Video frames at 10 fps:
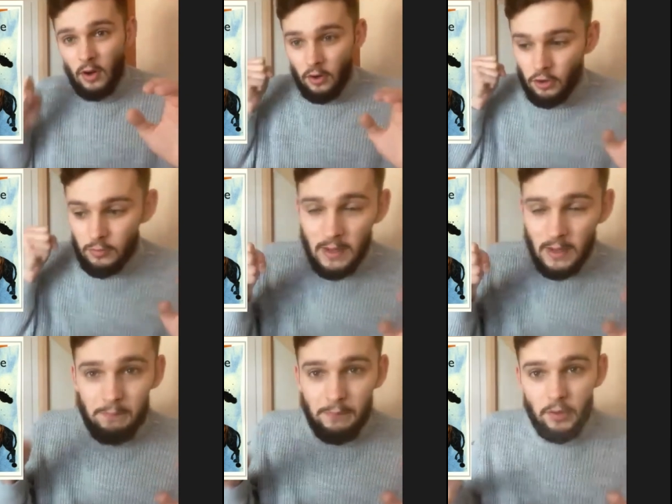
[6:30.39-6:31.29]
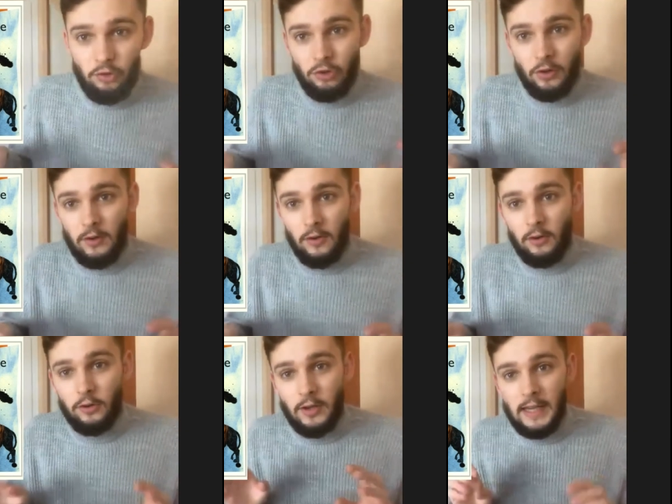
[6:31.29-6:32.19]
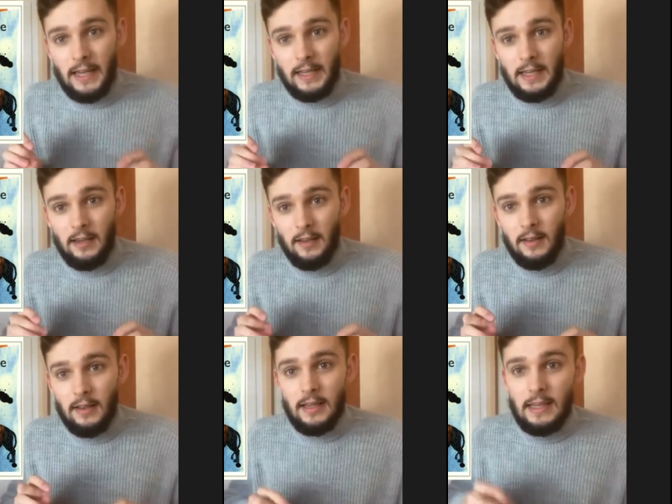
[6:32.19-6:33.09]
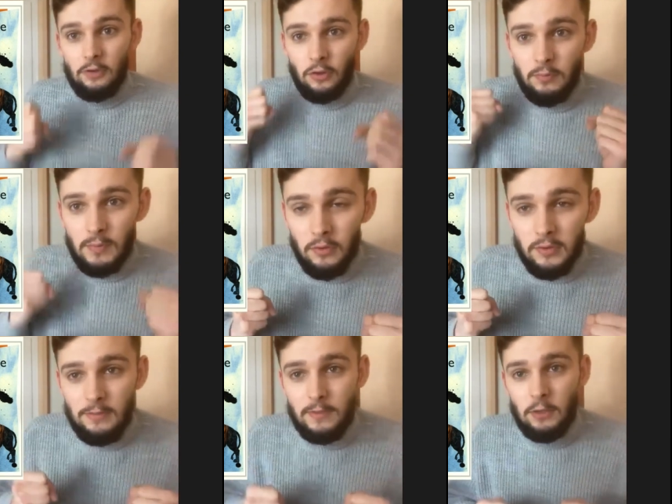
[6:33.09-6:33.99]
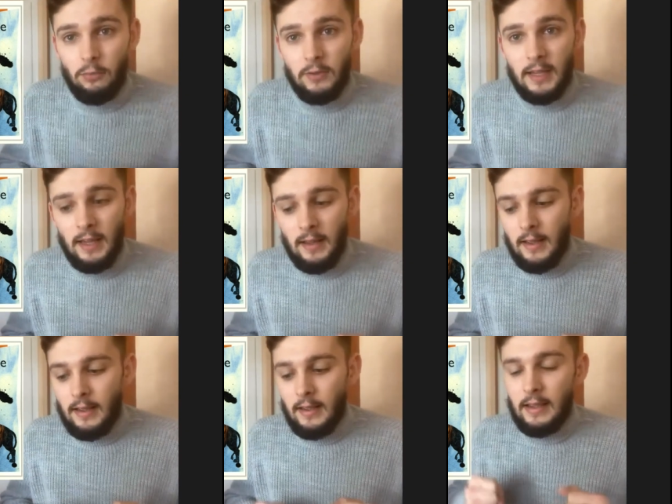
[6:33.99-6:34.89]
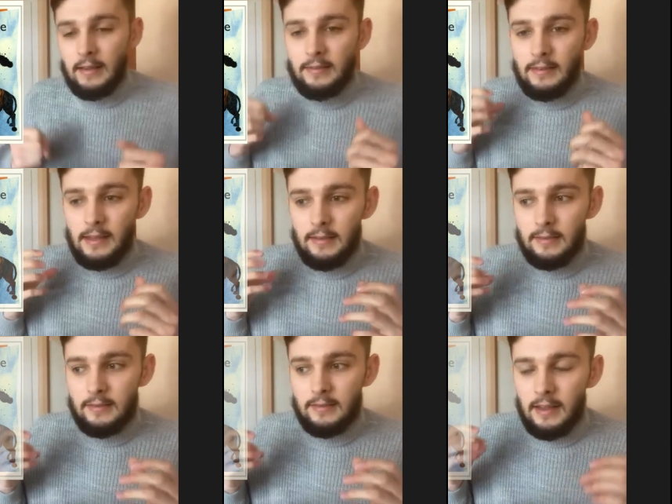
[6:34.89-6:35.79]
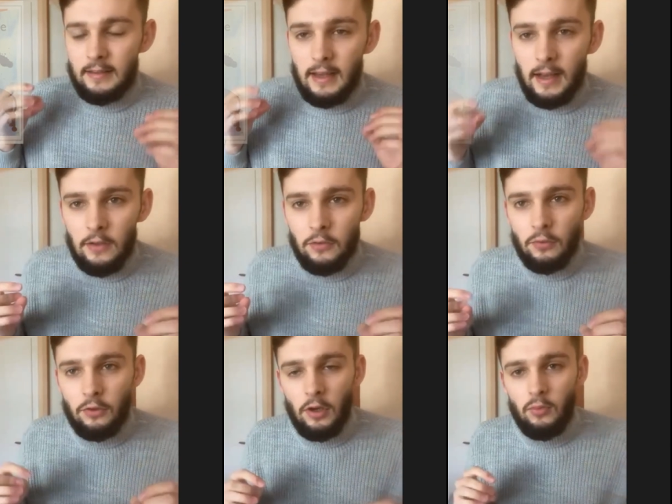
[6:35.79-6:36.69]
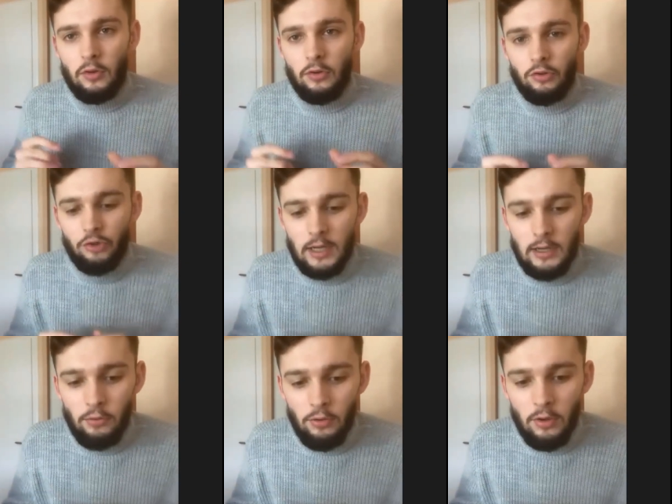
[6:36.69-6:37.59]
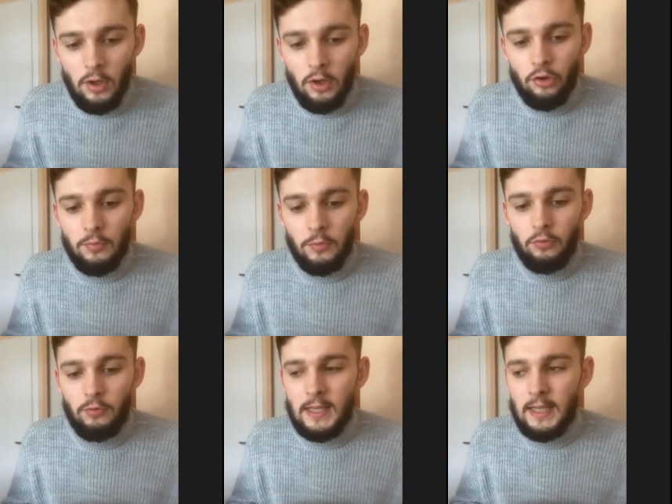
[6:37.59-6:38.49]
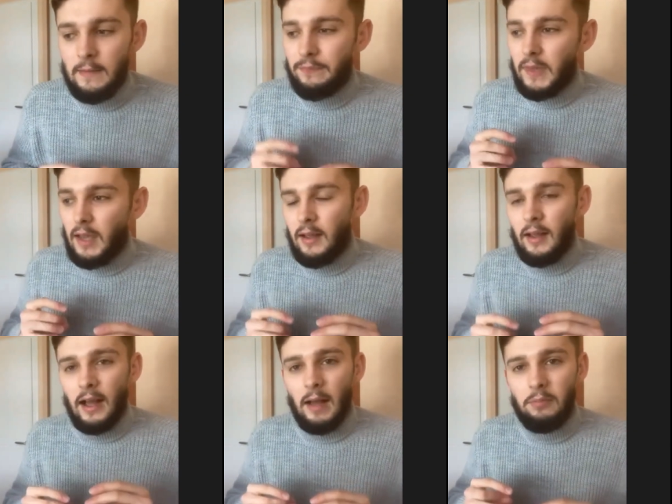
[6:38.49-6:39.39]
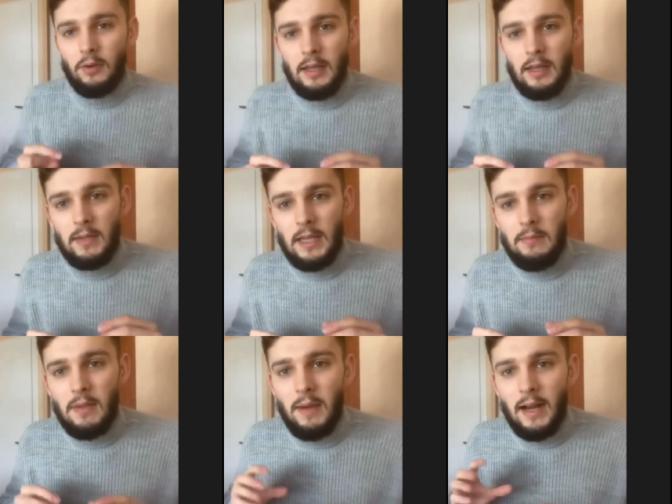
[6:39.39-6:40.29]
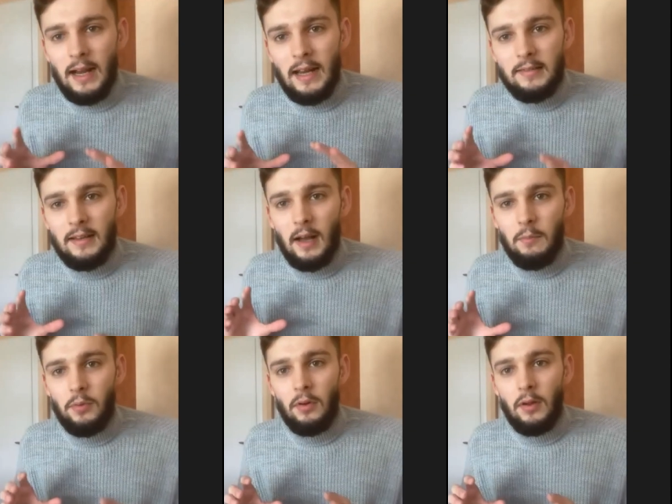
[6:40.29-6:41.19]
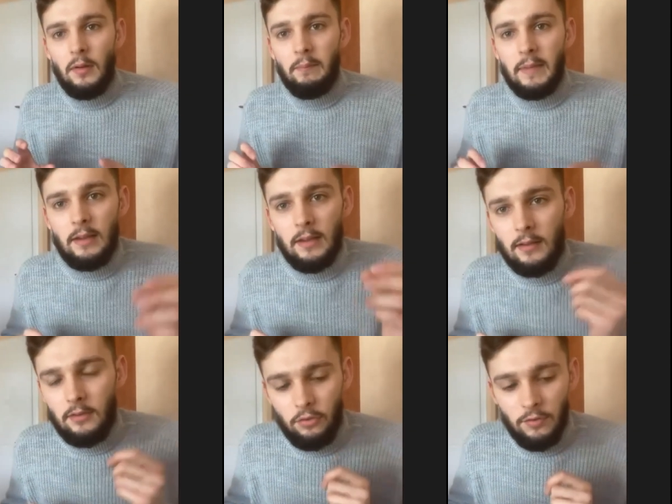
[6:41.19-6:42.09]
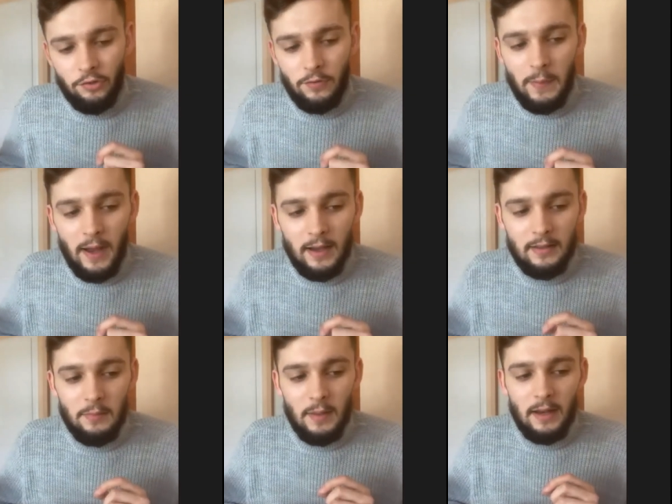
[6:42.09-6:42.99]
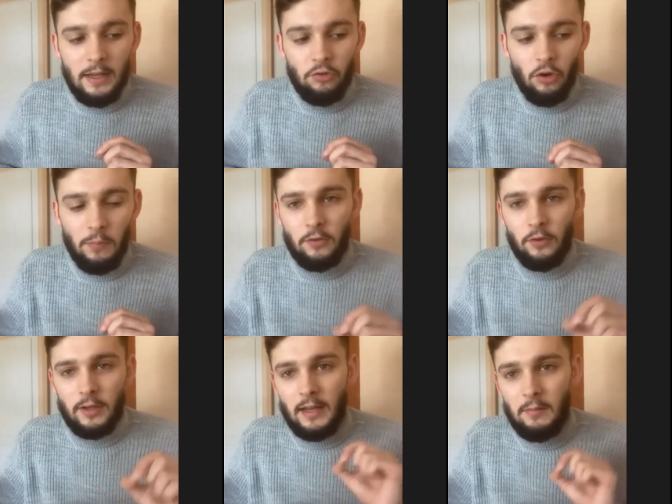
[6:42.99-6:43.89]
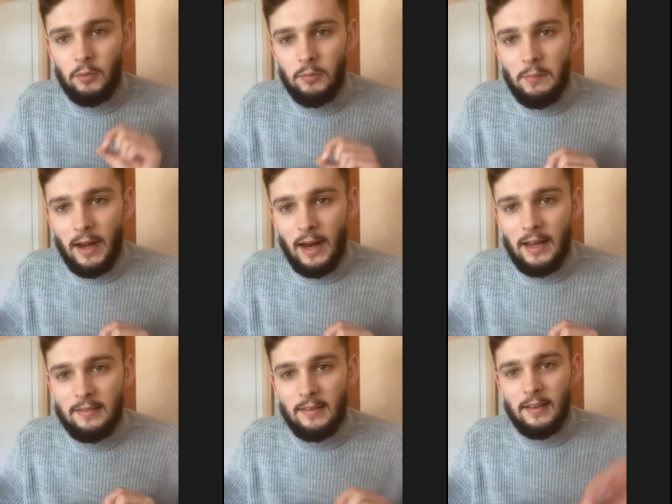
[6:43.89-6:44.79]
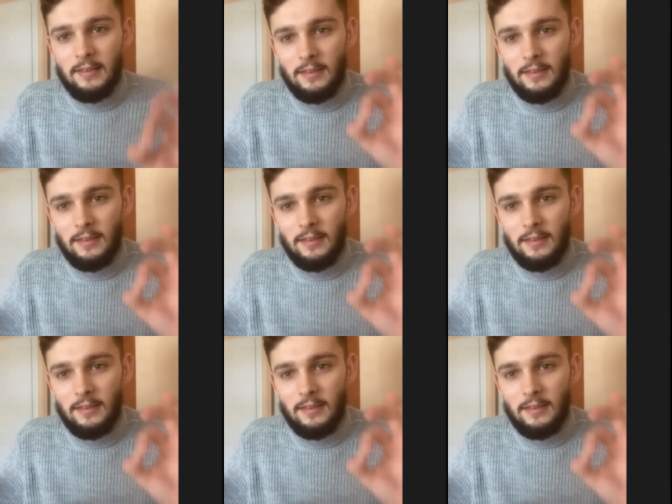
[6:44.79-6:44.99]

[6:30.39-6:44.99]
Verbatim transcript: le même punch quand, il écrit. Il te met en difficulté et c'est un des rares auteurs où, quand je l'ai lu, je me suis dit, ah purée, il, me met mal à l'aise là un peu, mais tu vois, je ne vais pas arrêter ma lecture parce que quelqu'un me met mal à l'aise. C'est